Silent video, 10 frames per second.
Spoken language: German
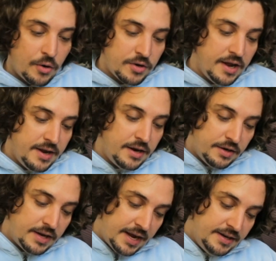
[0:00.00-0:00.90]
auch äh,
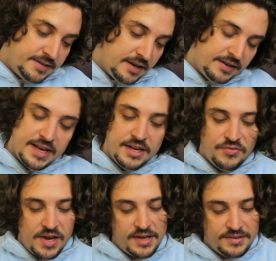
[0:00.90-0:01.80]
eigentlich. Nee, ich
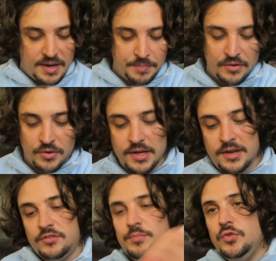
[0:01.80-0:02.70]
will jetzt. Ich habe ja noch hier
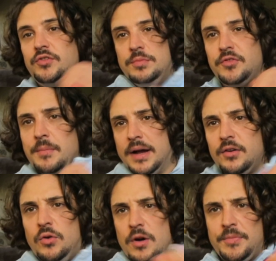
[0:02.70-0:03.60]
den Smoothie. Ich muss noch mal
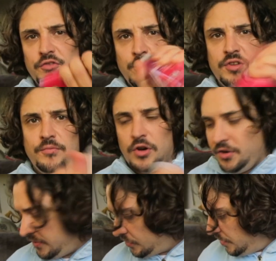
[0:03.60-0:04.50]
gucken, ob der Smoothie
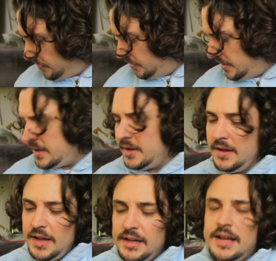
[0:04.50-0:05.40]
wirklich was konnte.
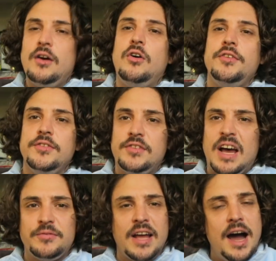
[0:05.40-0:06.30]

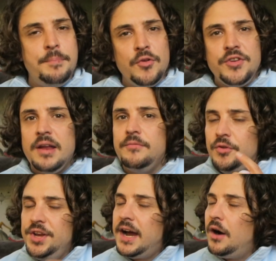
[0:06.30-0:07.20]
Karottensaft ab und an
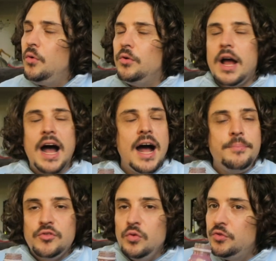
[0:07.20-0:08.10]
für die Augen
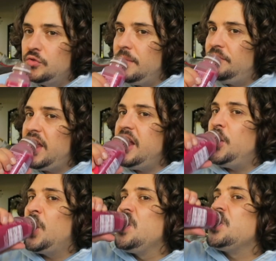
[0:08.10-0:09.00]
absolut zu
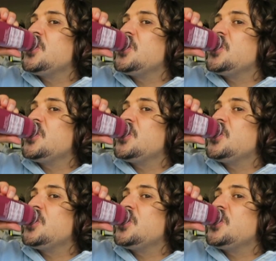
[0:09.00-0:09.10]
empfehlen.